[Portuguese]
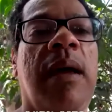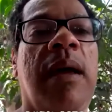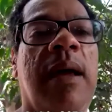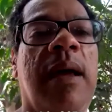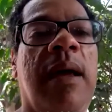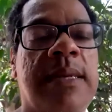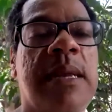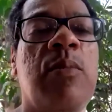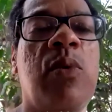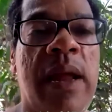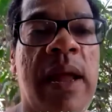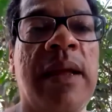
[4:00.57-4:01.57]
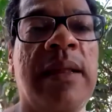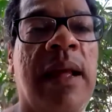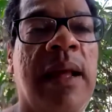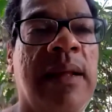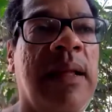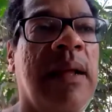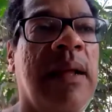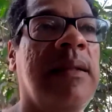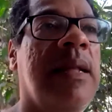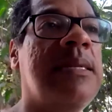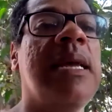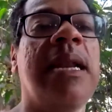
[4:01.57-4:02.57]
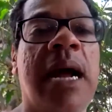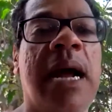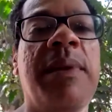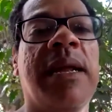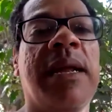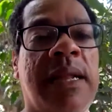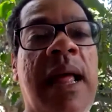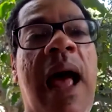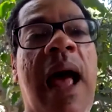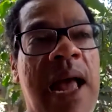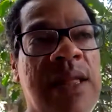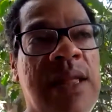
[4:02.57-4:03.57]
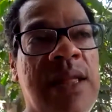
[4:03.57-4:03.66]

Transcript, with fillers: essa mulher da, da, da cerâmica, né, da arte.